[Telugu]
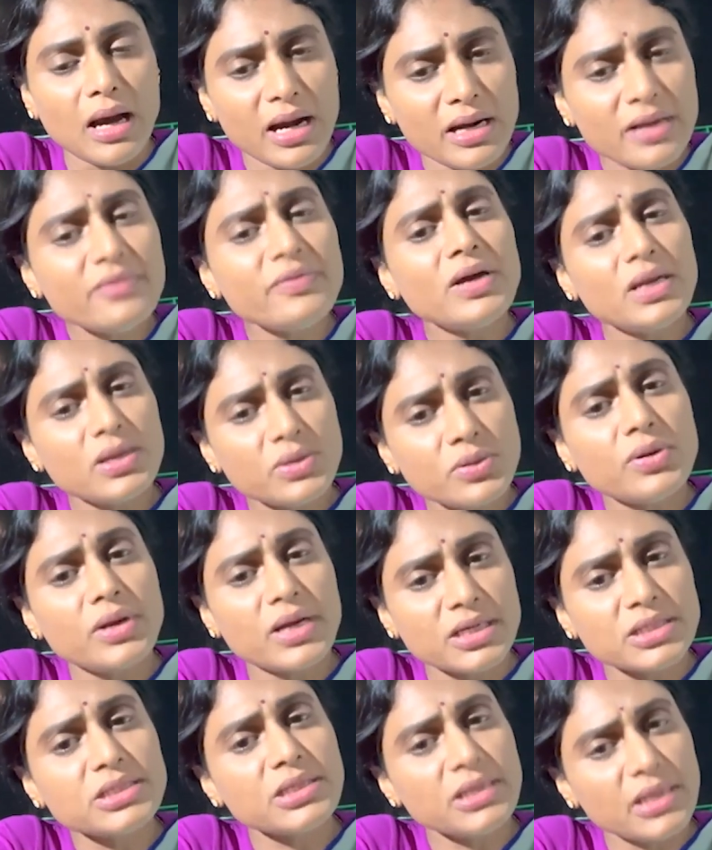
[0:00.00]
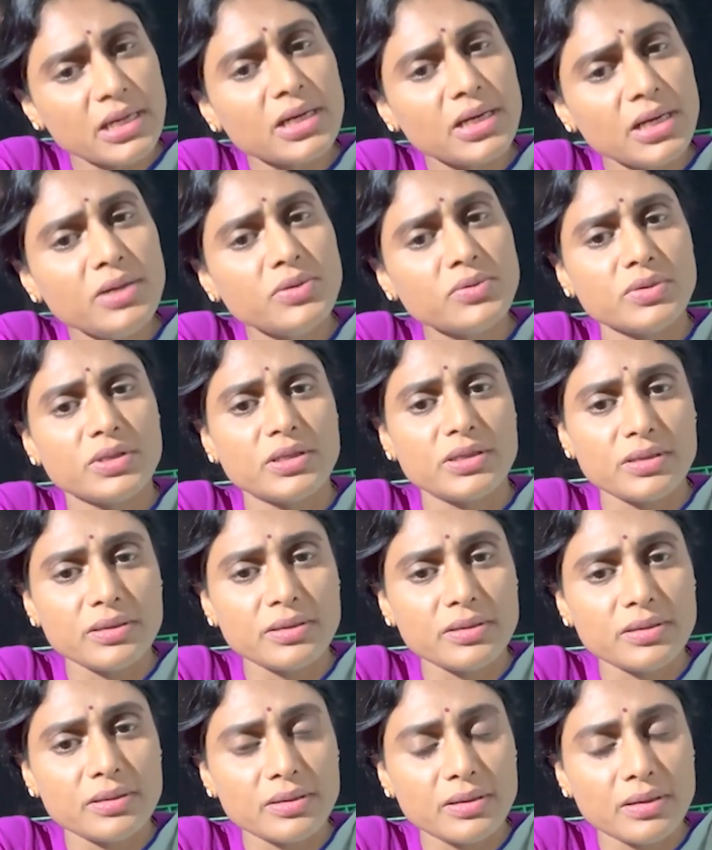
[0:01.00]
ఆడవాళ్లకు రక్షణ ఎక్కడుంది
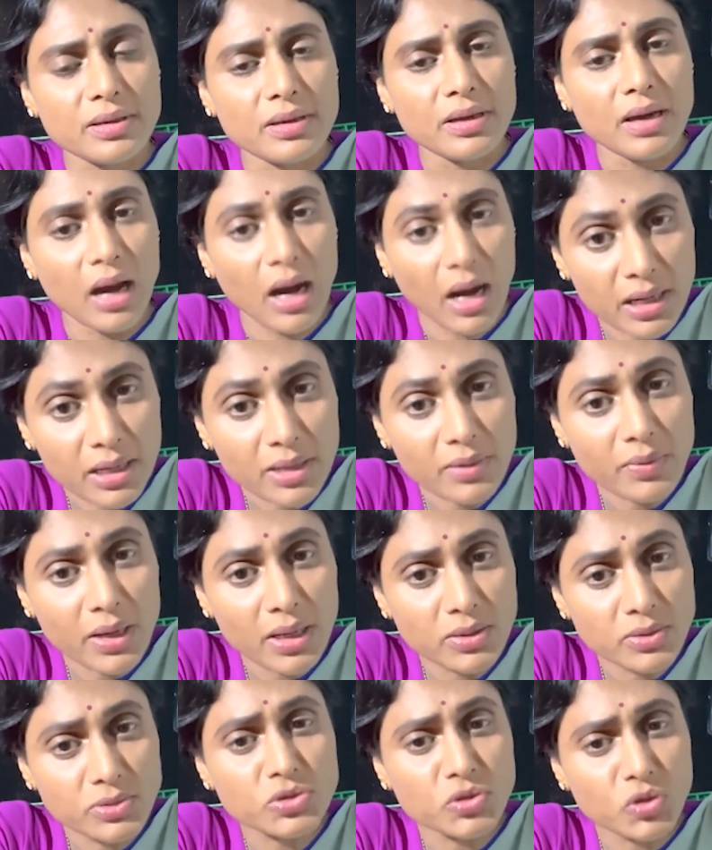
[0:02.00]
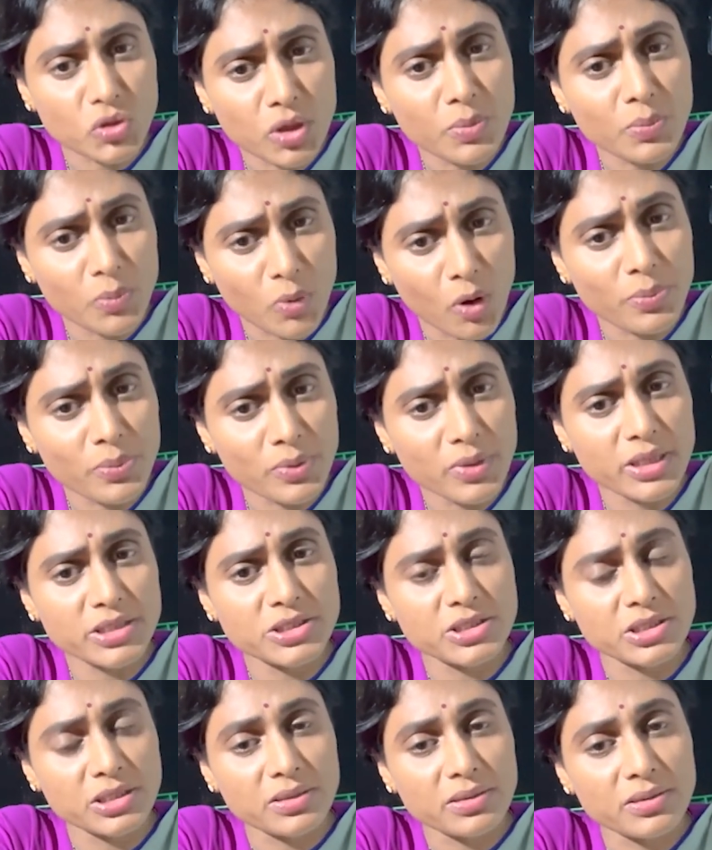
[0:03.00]
ఆడవాళ్ళు సొగం
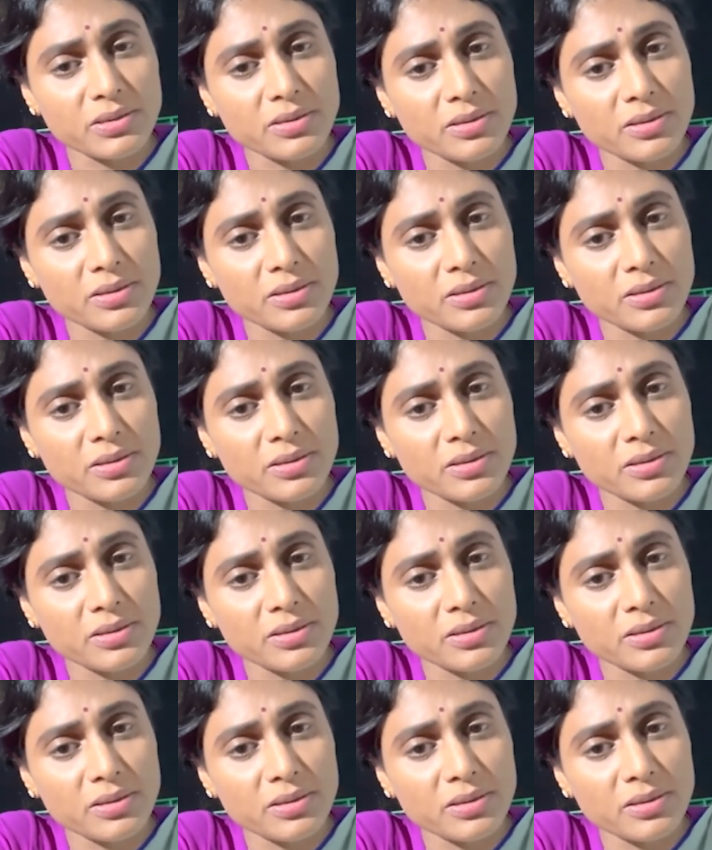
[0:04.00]
పాపులేషన్